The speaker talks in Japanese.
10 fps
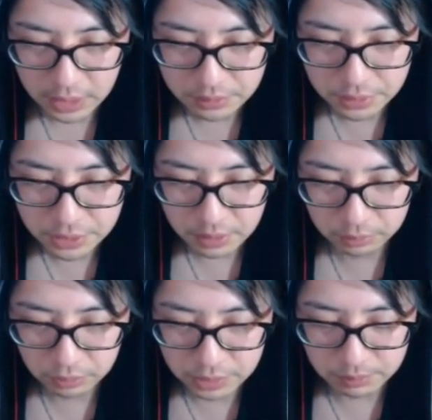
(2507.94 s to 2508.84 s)
回復して
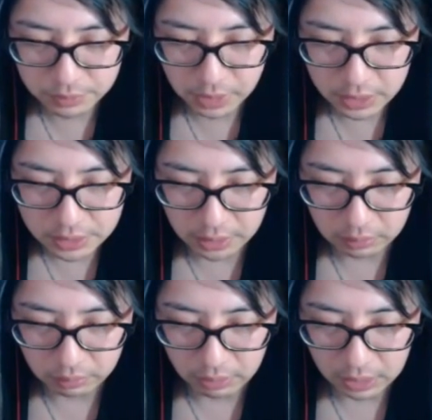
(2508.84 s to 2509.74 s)
もどうせ無駄です
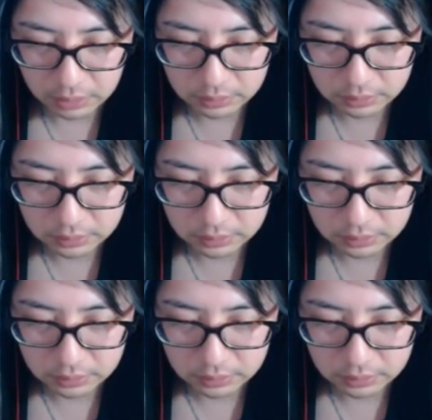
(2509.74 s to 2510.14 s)
ねこれは。